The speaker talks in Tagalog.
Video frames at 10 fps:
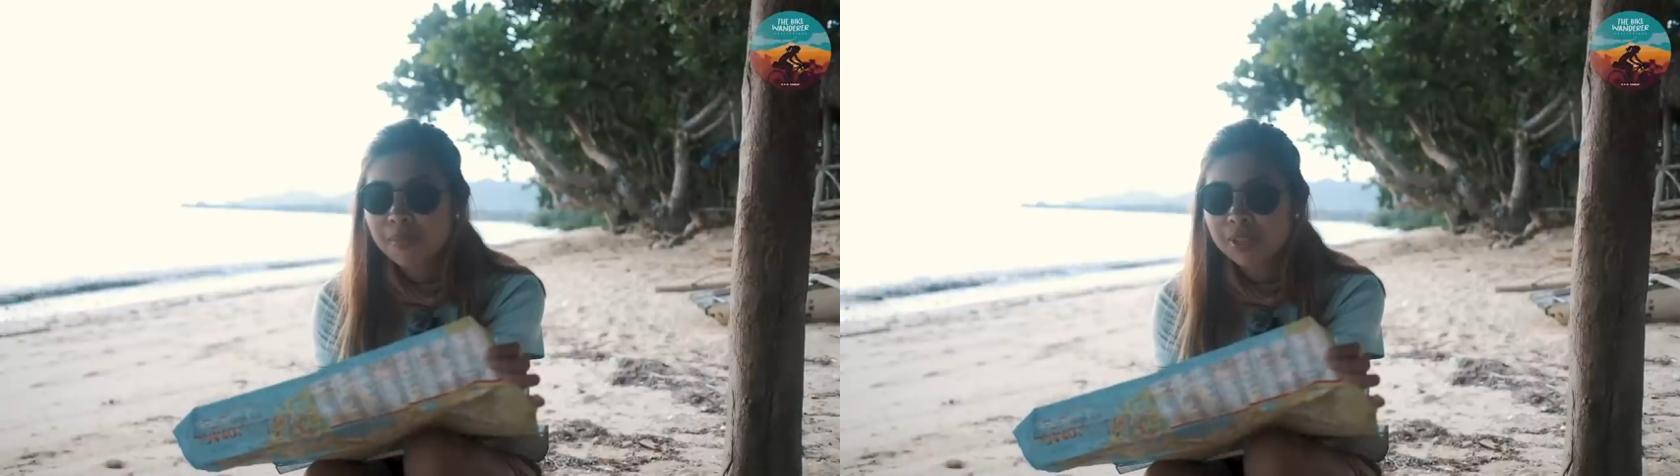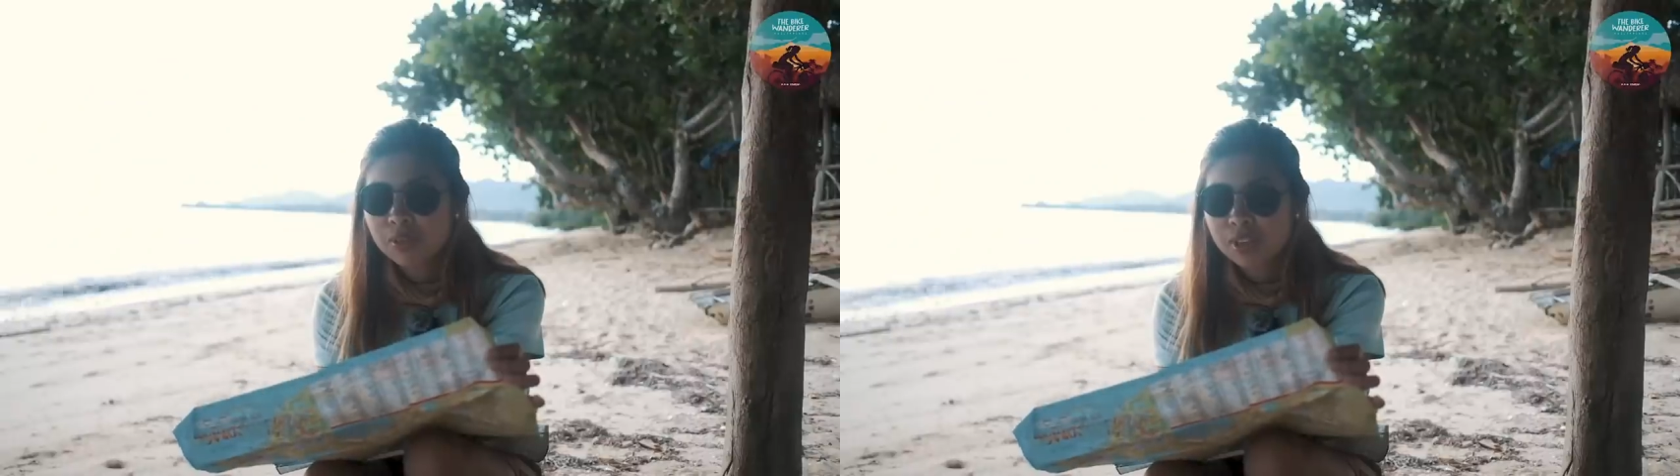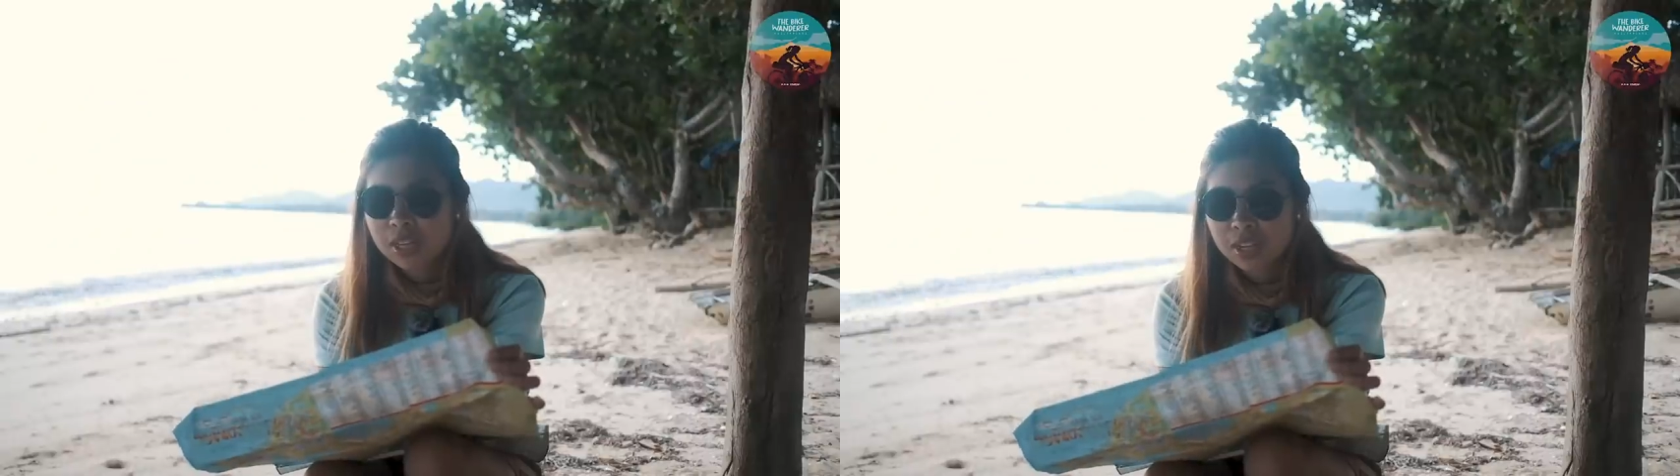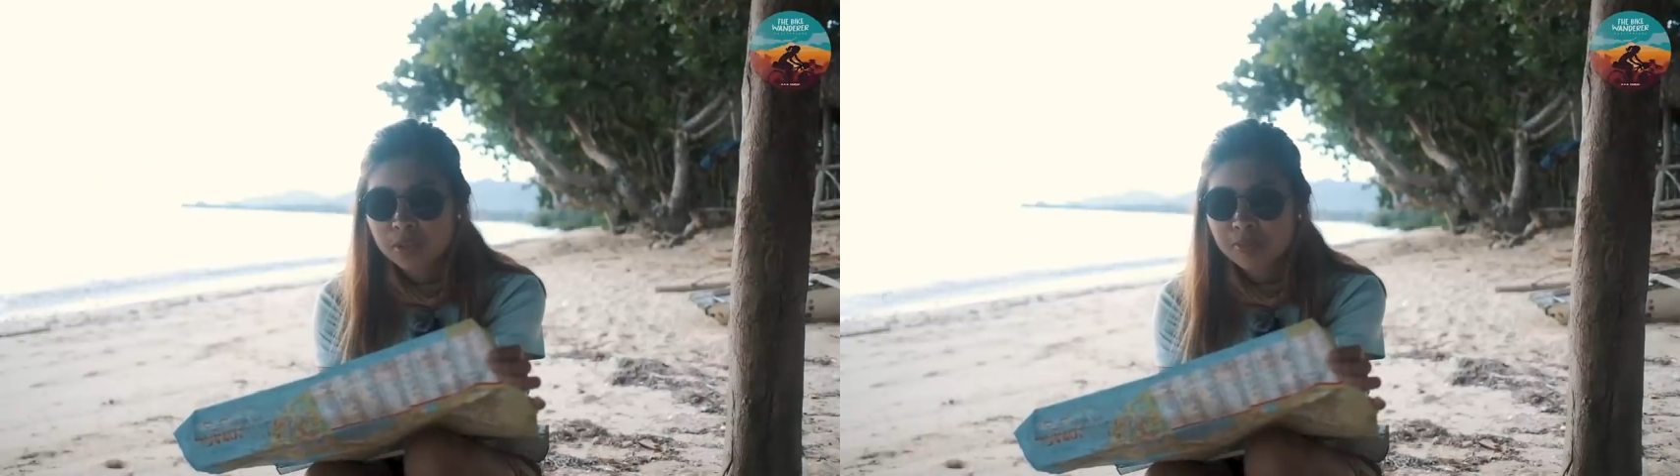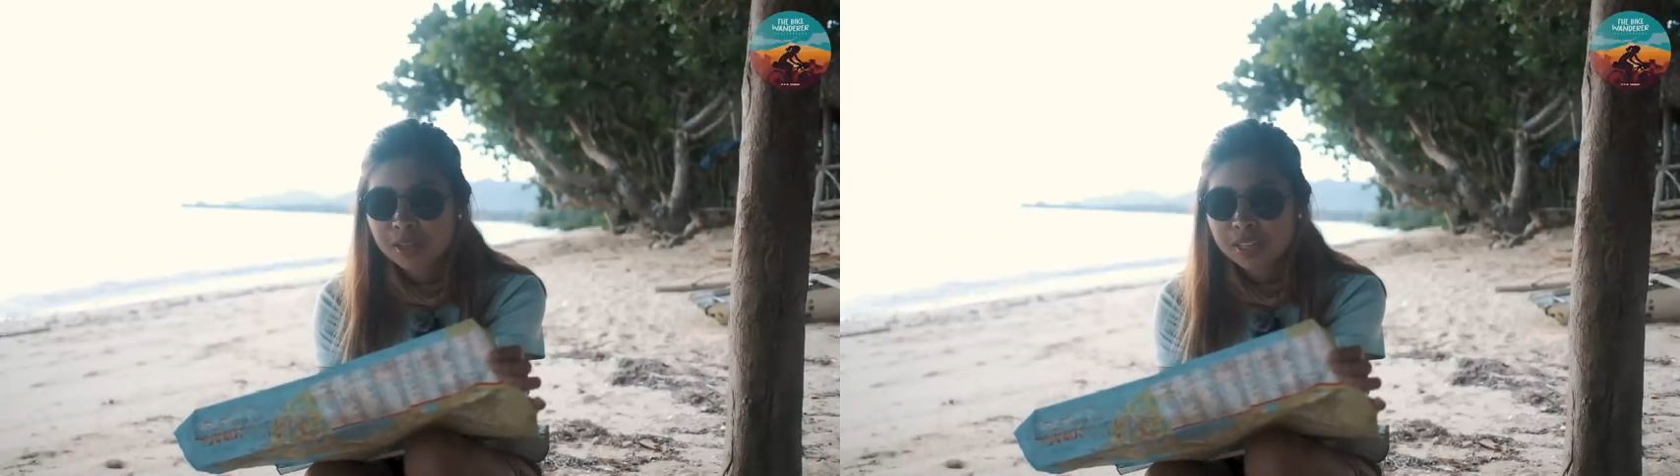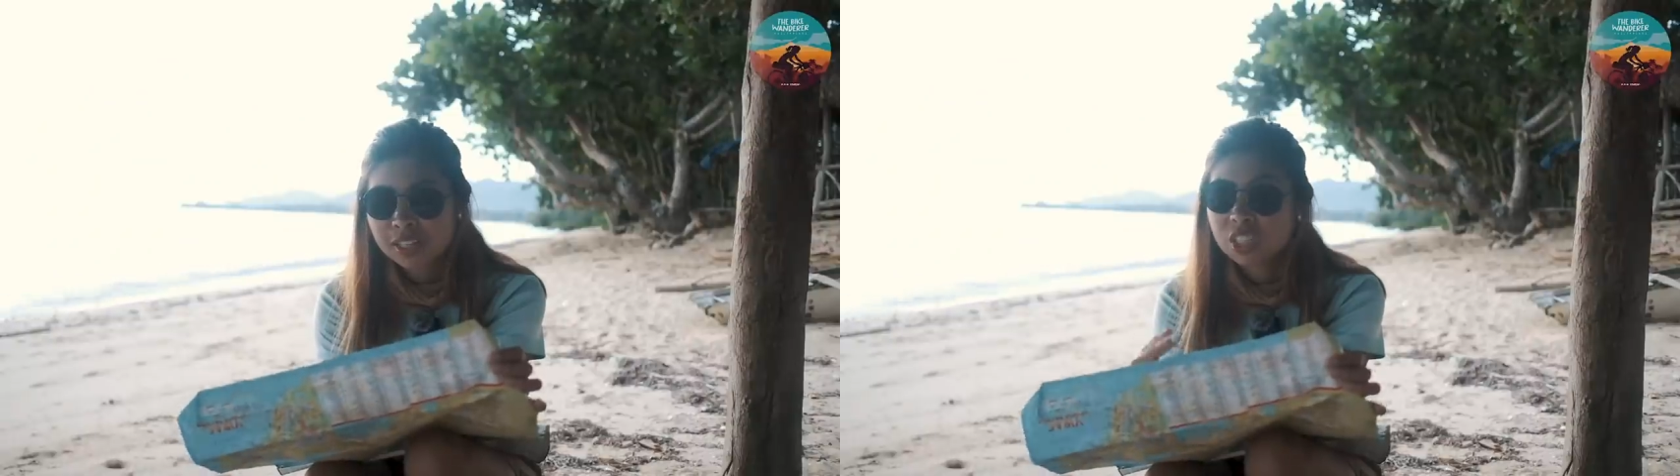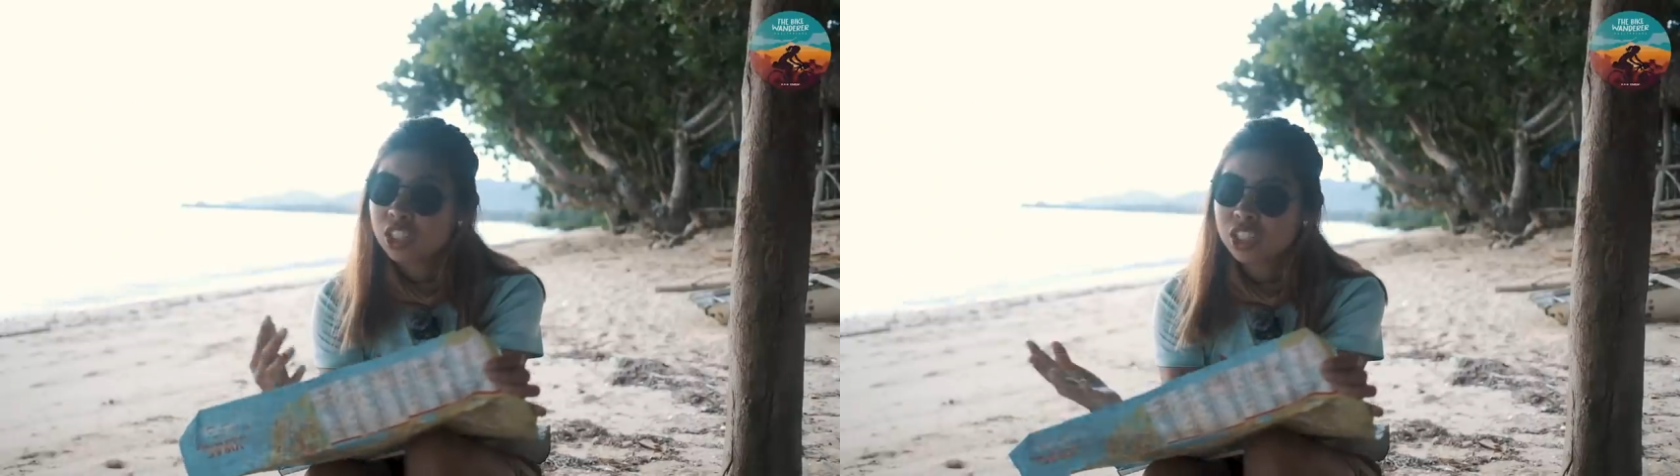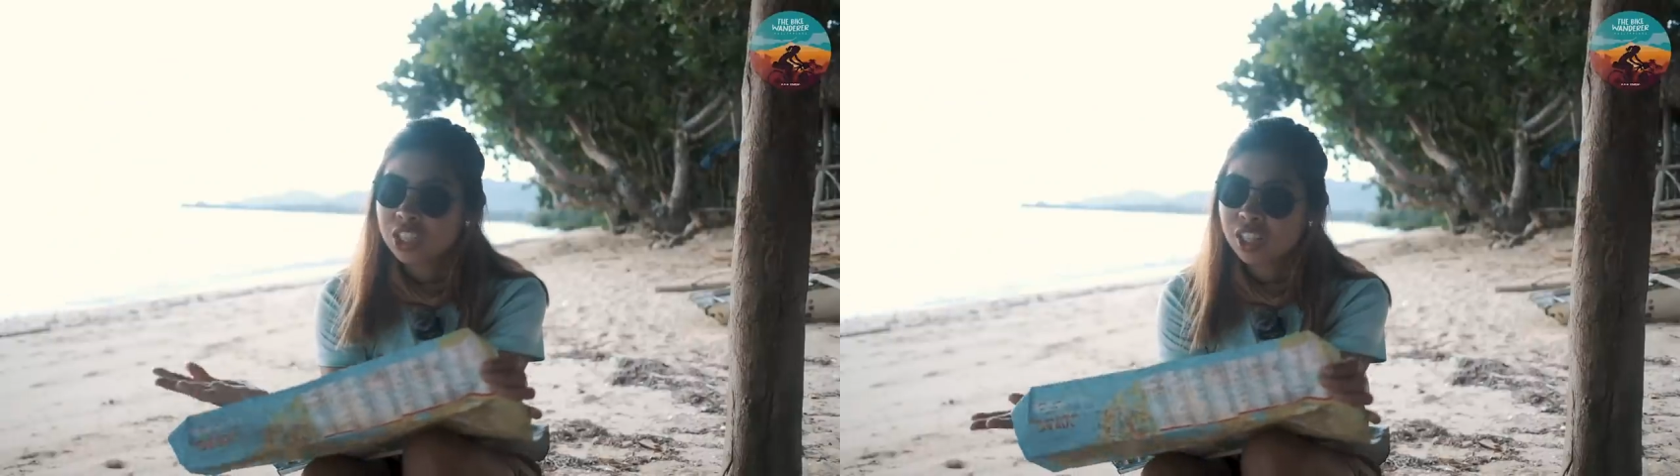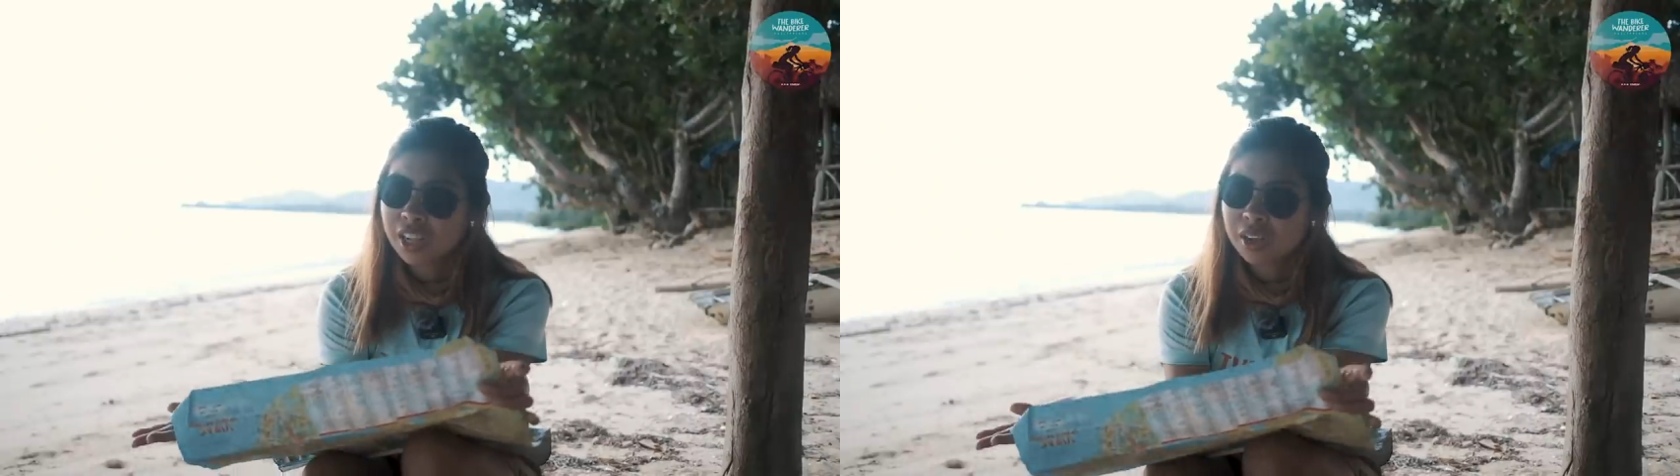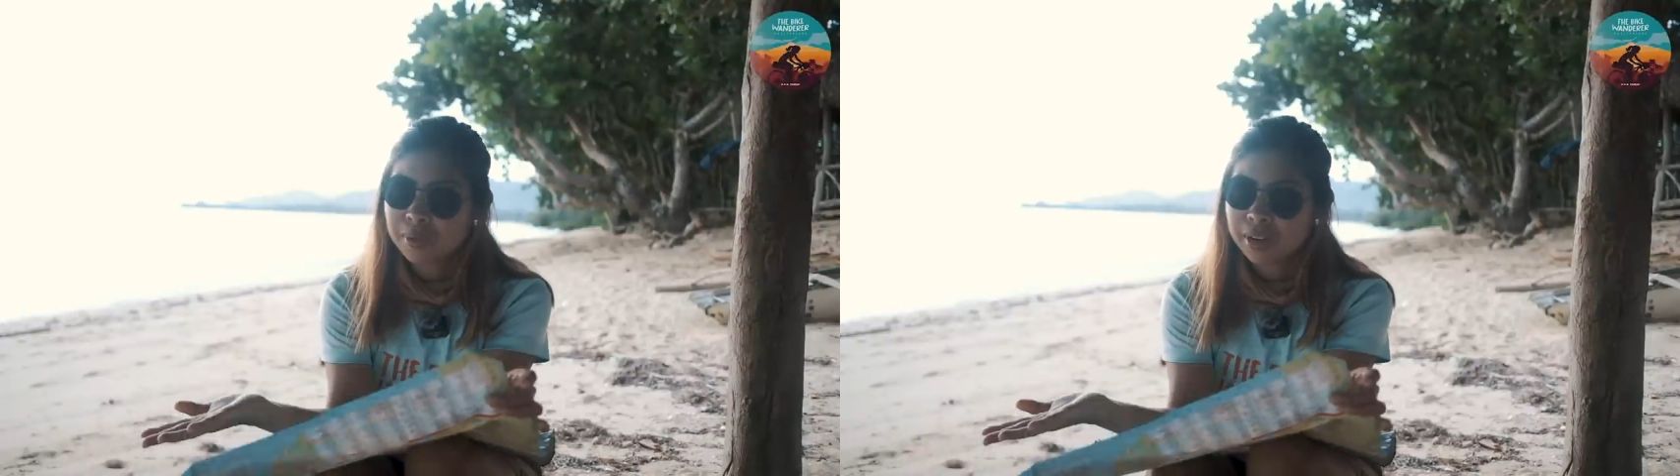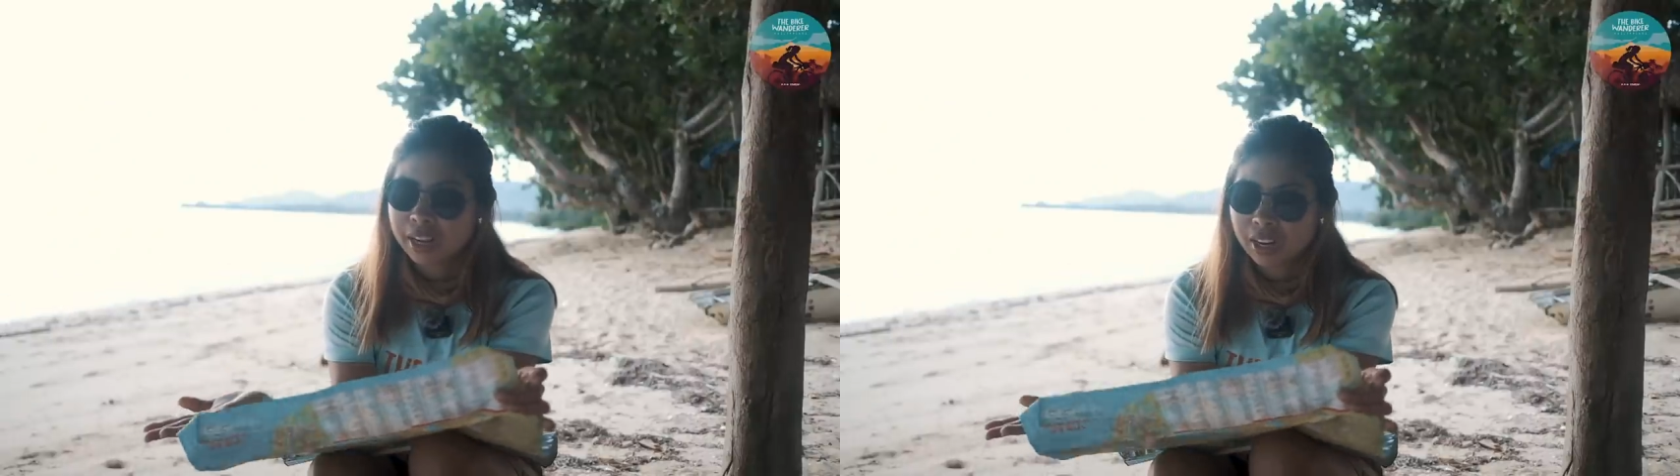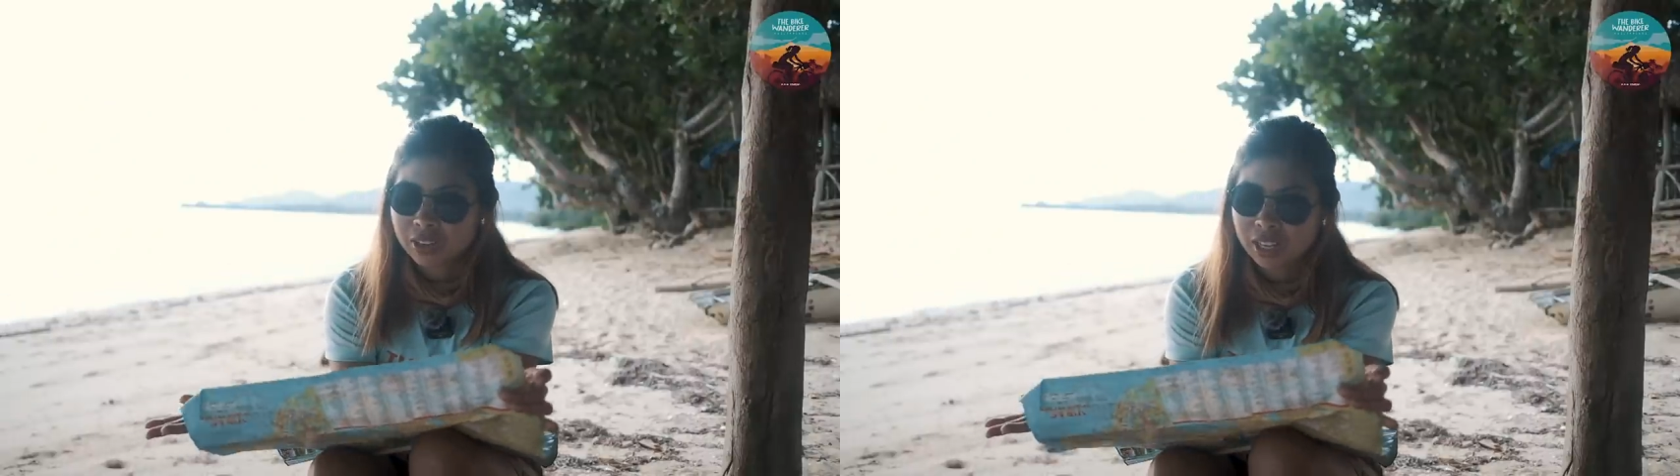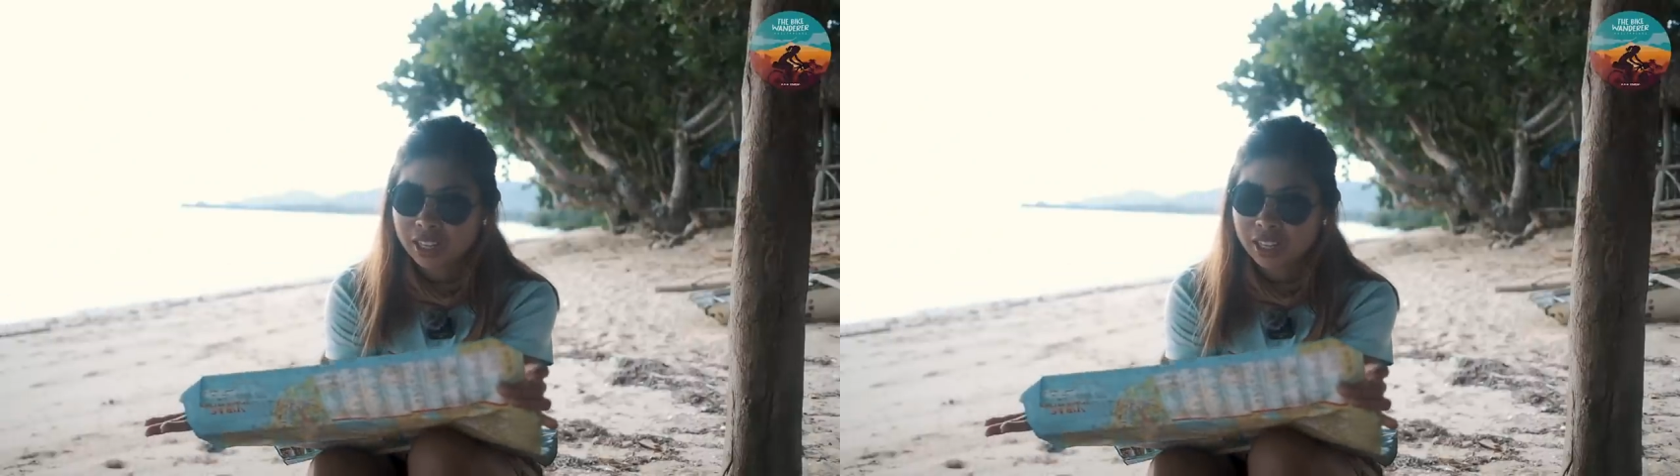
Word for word: kwentong hiyop at nag-chill-chill lang kami around.